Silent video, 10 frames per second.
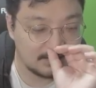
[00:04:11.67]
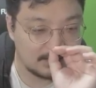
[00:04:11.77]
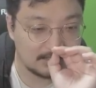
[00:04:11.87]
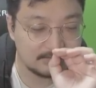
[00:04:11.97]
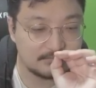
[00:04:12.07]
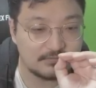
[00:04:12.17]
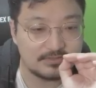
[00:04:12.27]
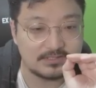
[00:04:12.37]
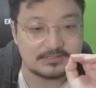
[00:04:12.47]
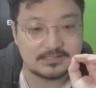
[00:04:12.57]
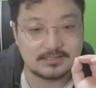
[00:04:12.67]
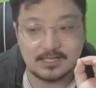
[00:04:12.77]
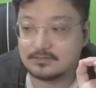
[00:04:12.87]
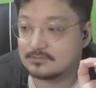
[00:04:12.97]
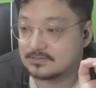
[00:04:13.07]
하던 분들이 이제
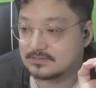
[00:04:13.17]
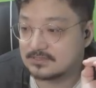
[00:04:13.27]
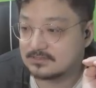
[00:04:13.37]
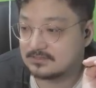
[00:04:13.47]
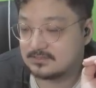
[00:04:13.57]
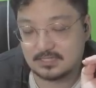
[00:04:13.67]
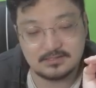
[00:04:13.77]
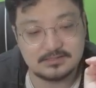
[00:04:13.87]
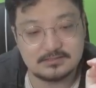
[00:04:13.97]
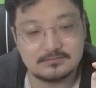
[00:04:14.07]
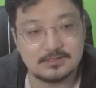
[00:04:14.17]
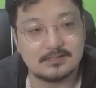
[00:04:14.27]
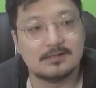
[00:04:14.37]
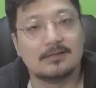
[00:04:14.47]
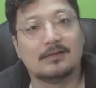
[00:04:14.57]
나이 들어서 이제 채팅 치는
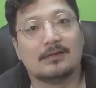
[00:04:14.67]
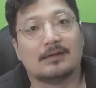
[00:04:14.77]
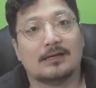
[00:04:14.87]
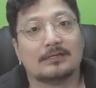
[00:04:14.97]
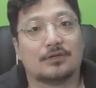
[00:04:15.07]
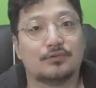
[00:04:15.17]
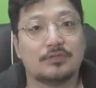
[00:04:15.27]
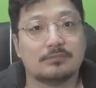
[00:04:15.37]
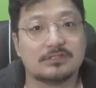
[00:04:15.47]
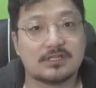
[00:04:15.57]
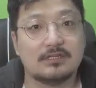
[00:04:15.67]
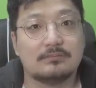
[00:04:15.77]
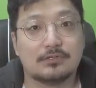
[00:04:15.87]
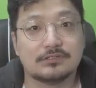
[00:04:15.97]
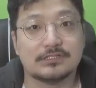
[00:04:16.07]
거야. 아, 저 돈이면
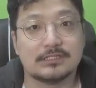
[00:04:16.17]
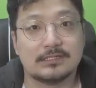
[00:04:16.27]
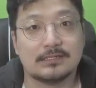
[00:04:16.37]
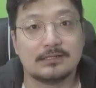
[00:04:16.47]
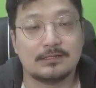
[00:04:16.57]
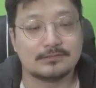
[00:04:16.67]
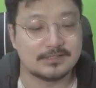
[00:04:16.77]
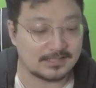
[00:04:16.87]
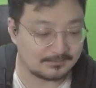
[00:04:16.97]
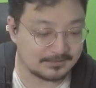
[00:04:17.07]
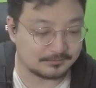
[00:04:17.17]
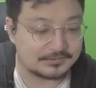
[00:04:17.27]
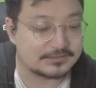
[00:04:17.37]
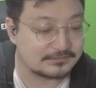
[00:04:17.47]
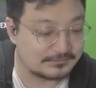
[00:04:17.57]
치킨을 먹지. 이렇게 낭만이
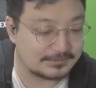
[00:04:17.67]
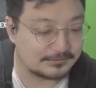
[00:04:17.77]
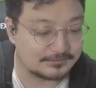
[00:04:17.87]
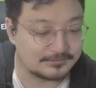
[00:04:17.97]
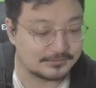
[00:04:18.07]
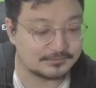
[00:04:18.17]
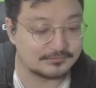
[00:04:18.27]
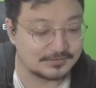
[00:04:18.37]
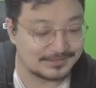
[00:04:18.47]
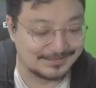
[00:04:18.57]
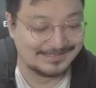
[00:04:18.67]
없어지는 거야. 여러분들이.